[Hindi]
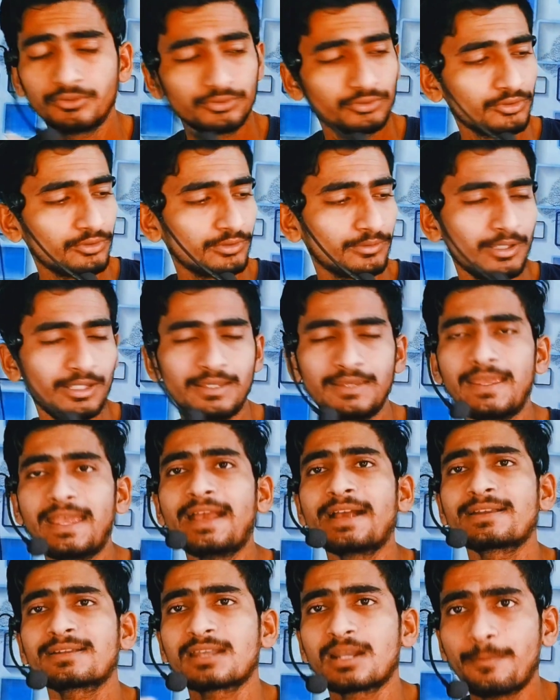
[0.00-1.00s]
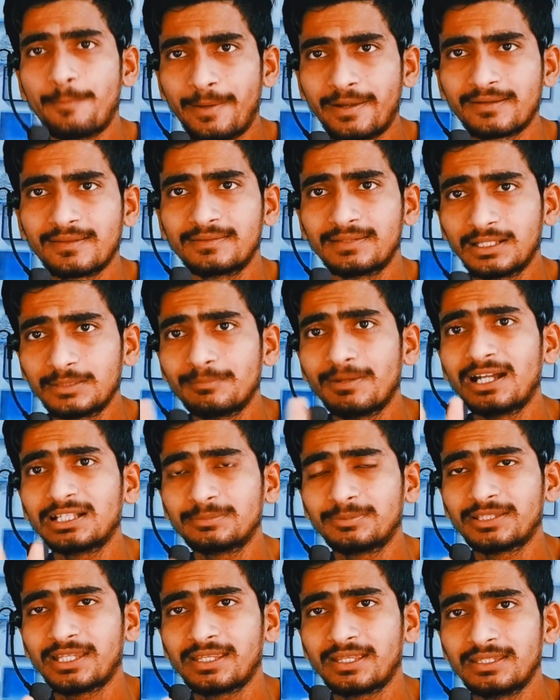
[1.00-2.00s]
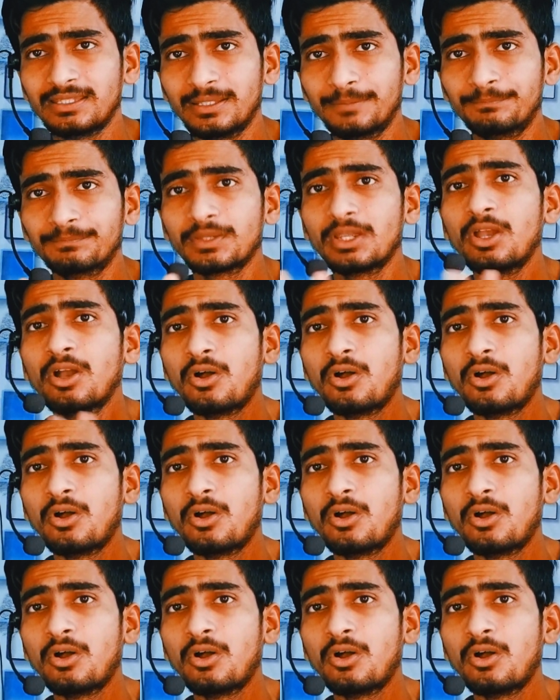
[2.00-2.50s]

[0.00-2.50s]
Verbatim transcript: दोस्तों एक्स्ट्रा फैक्ट के साथ बात बताई गई है